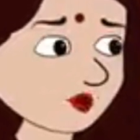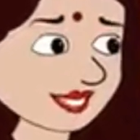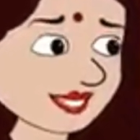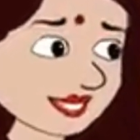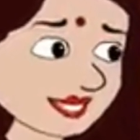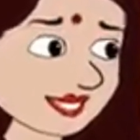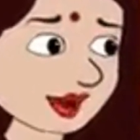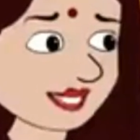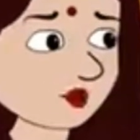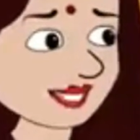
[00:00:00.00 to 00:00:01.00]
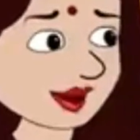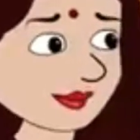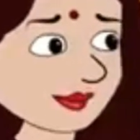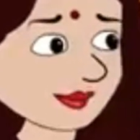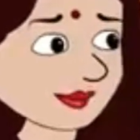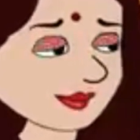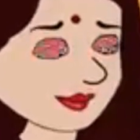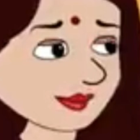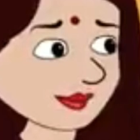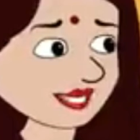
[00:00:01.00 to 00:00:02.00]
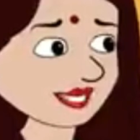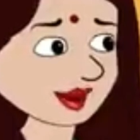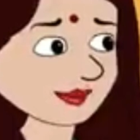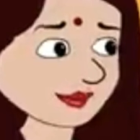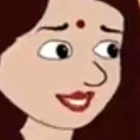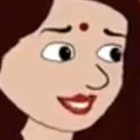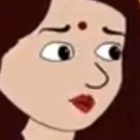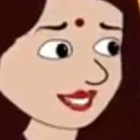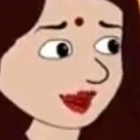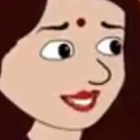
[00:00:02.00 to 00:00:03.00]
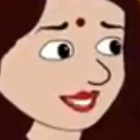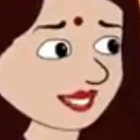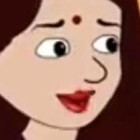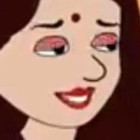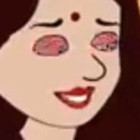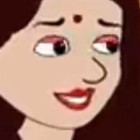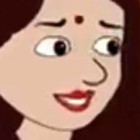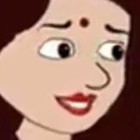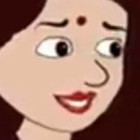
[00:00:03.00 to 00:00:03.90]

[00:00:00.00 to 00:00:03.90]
बच्चा इस दुनिया में आ जाए उसके बाद तुम इस घर से हमेशा के लिए चली